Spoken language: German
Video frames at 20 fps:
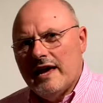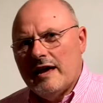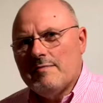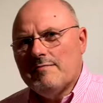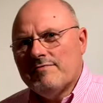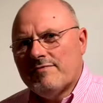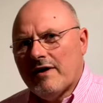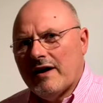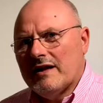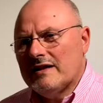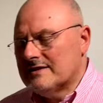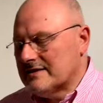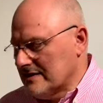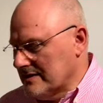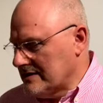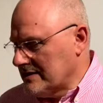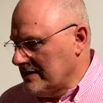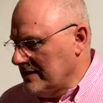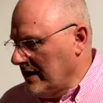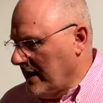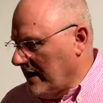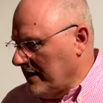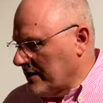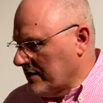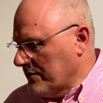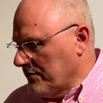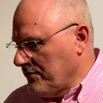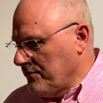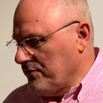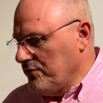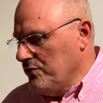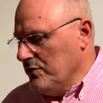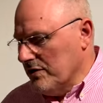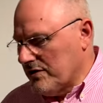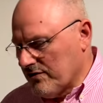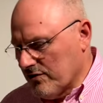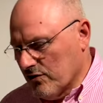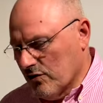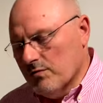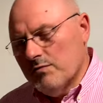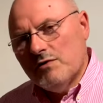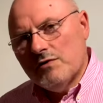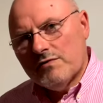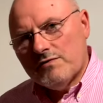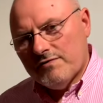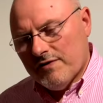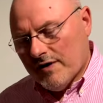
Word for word: Ebenfalls ist hier eine geführte Umluft